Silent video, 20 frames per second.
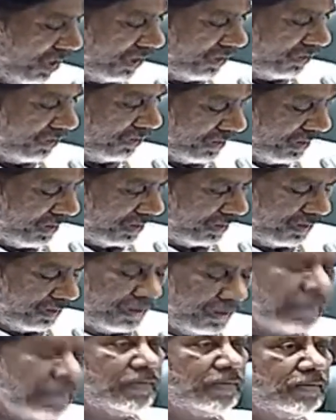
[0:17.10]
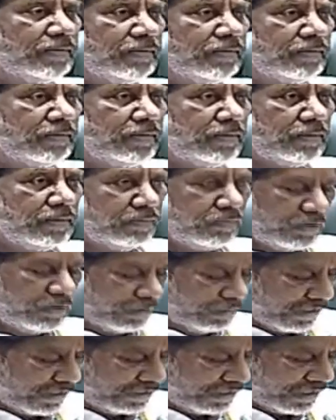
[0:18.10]
అవకాశం ఇచ్చినందుకు
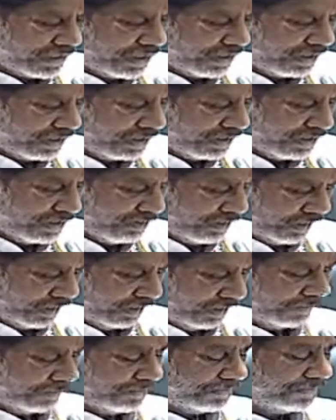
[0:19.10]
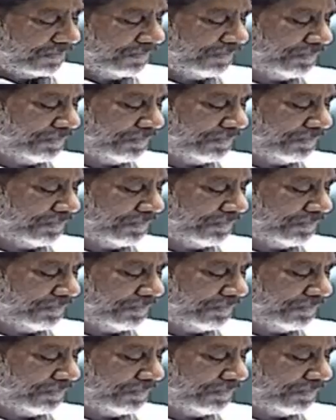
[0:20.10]
మీకు ప్రత్యేకంగా ధన్యవాదాలు